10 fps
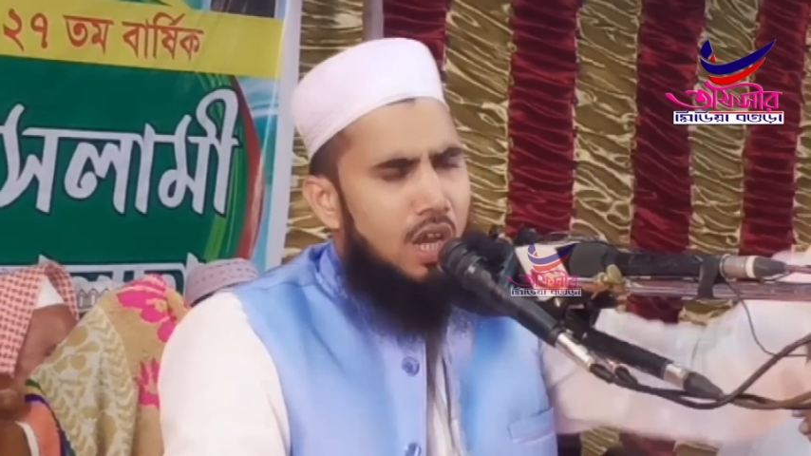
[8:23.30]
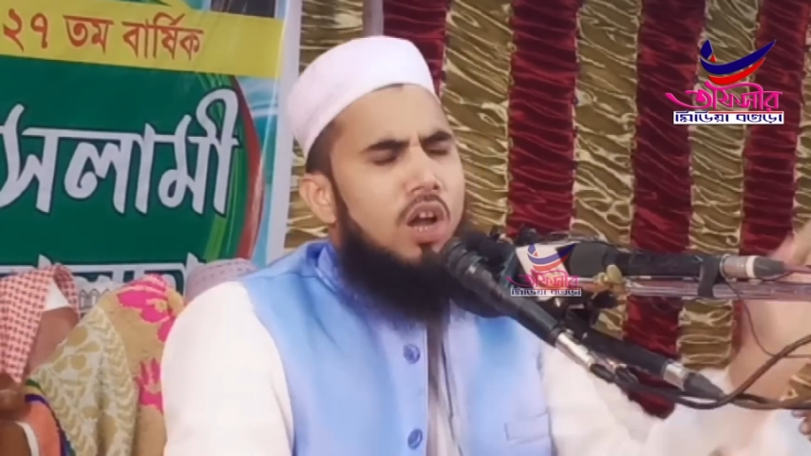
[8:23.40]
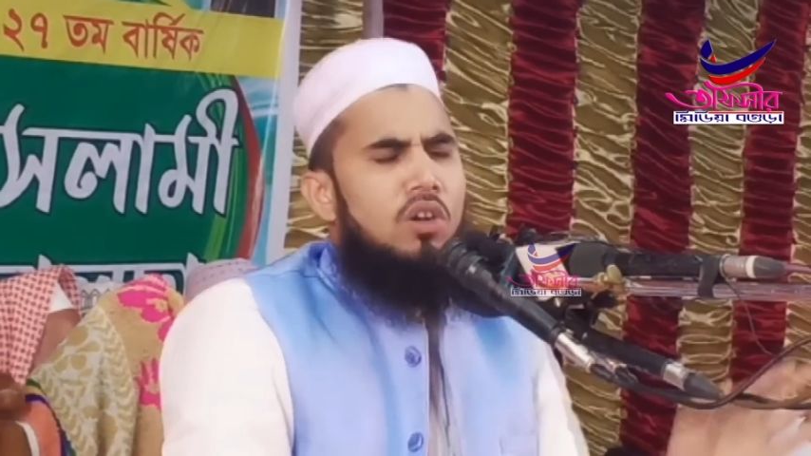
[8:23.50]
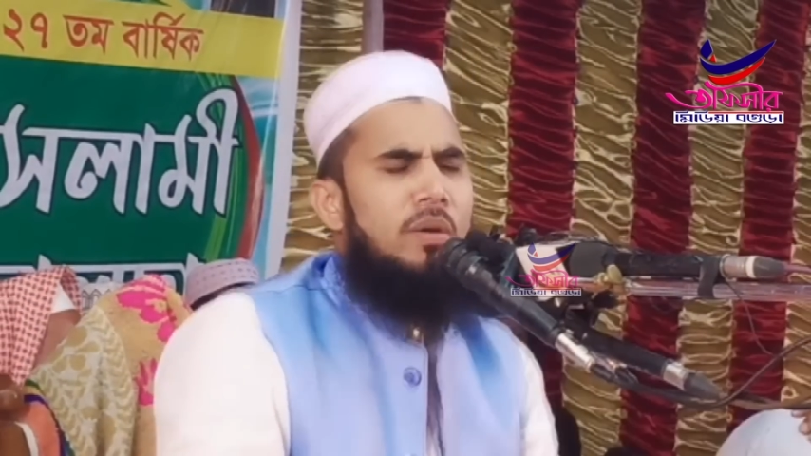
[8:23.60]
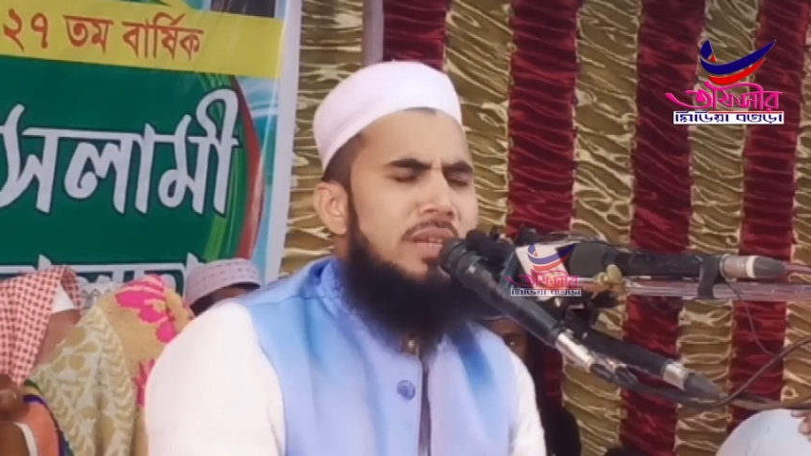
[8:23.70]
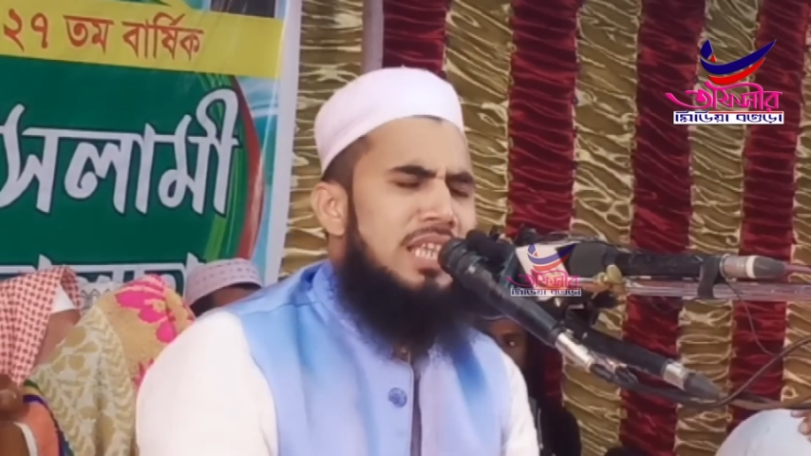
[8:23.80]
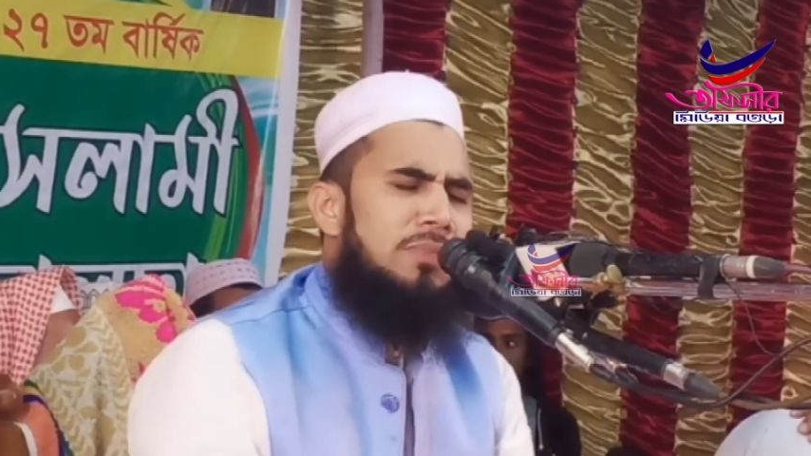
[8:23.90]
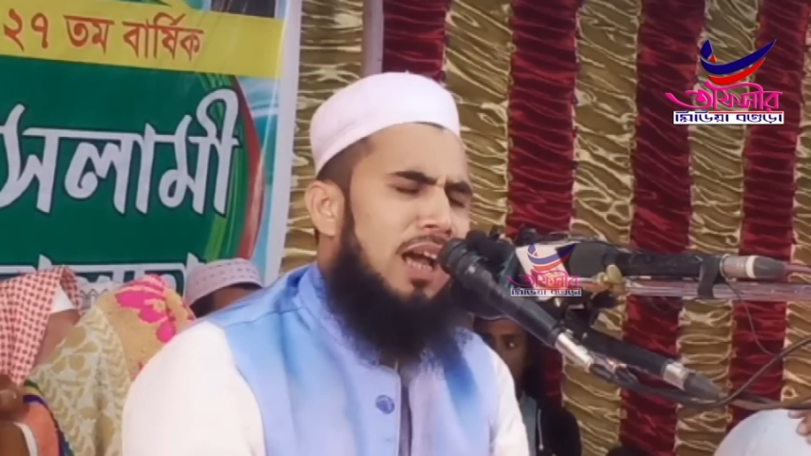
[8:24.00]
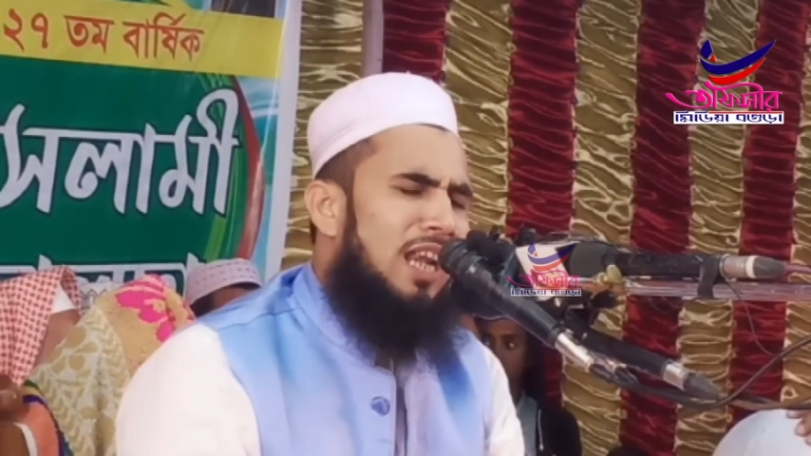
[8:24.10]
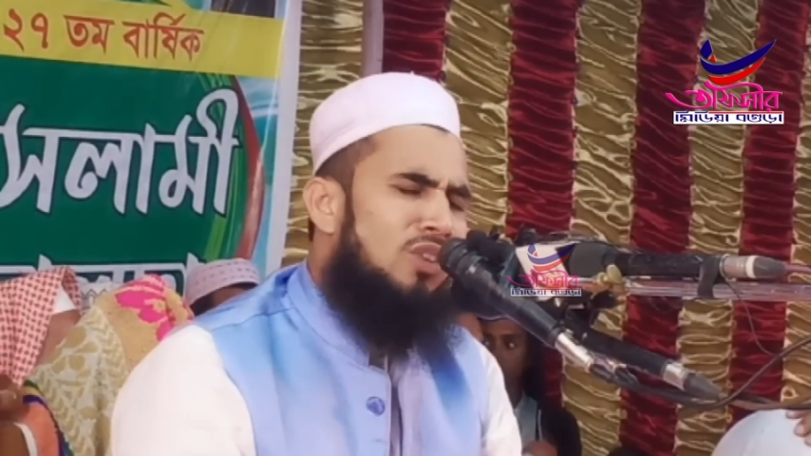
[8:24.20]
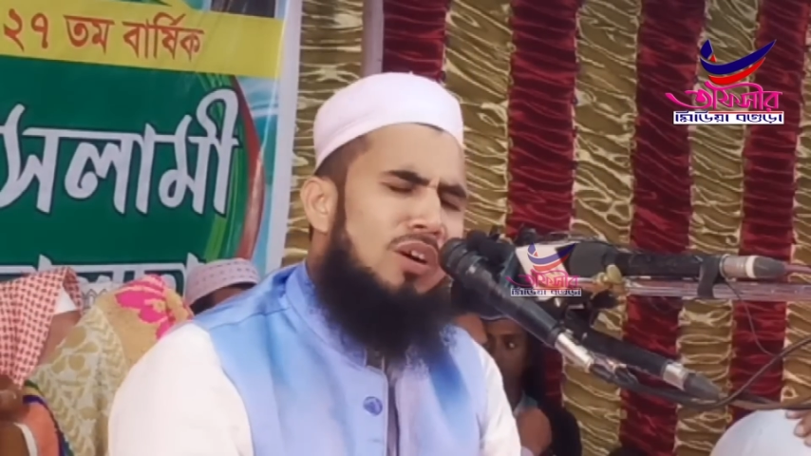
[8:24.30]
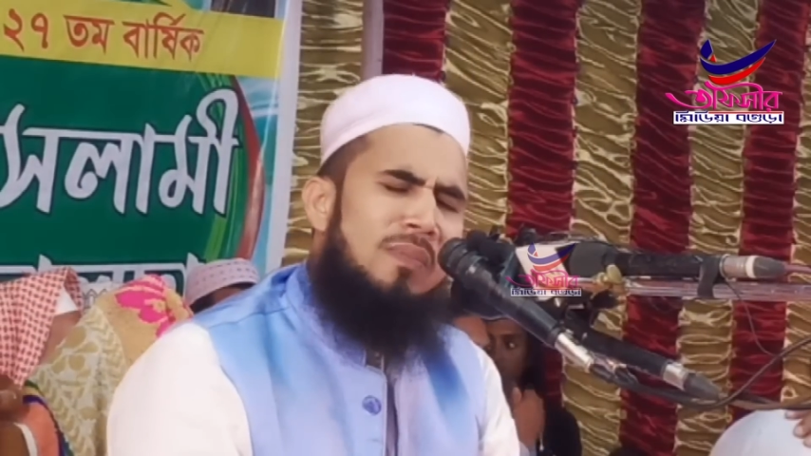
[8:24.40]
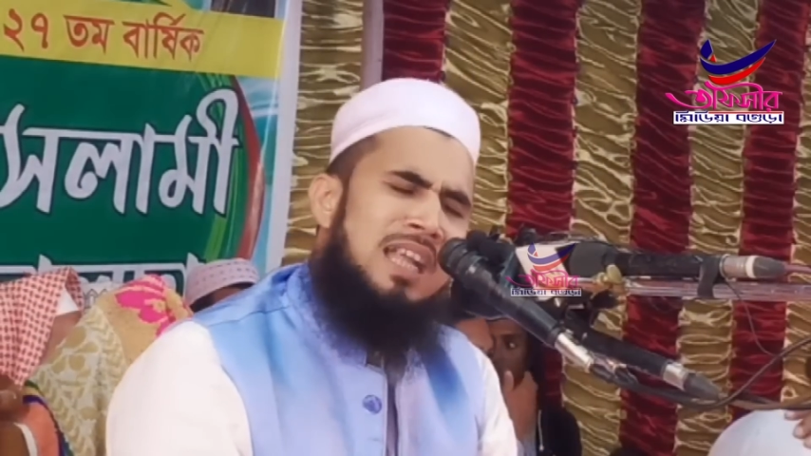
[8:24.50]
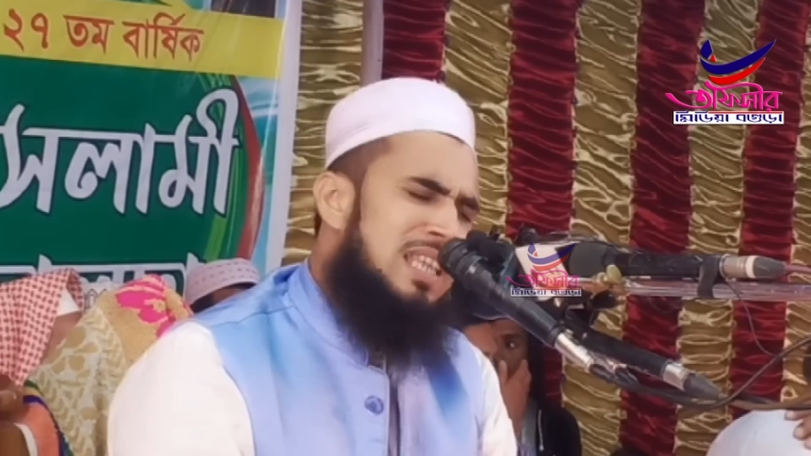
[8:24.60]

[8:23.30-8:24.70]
নবীজি বলেন হুমা